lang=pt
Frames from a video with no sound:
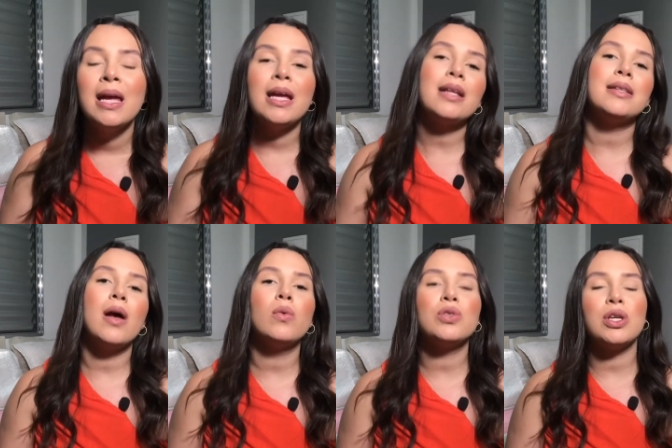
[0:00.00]

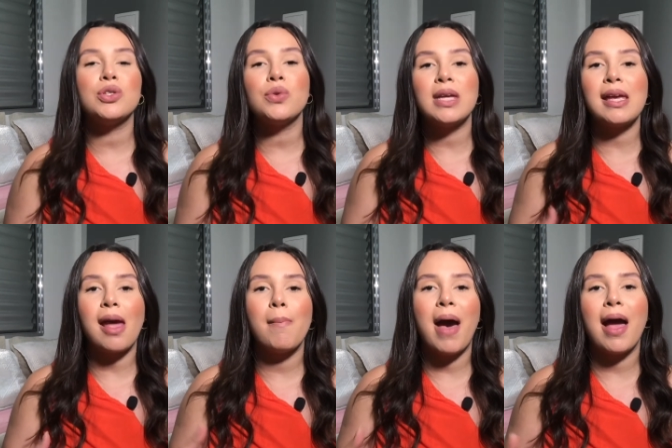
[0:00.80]
Então, gente, o que, que é
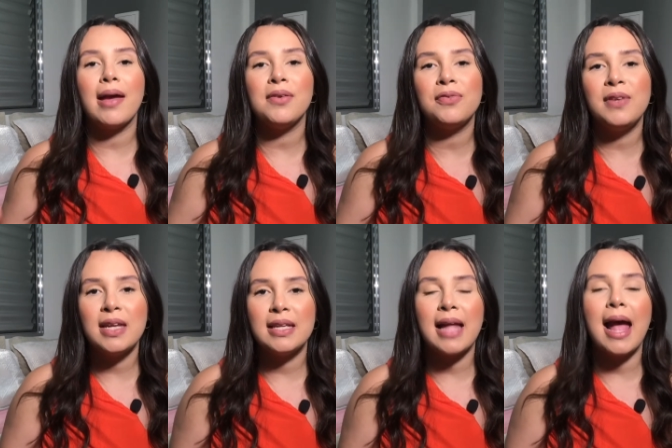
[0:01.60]
barra
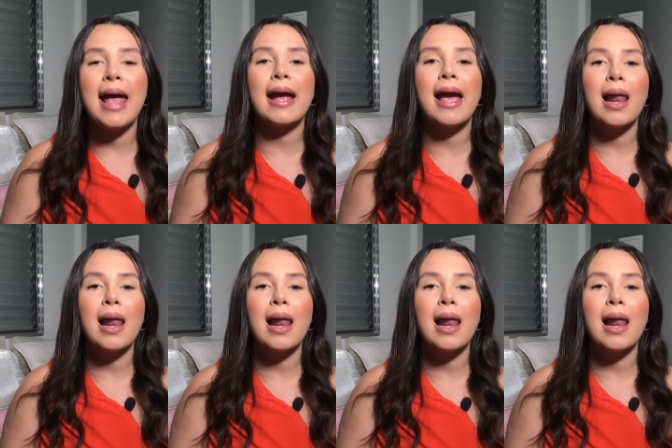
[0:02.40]
infinita? É aquela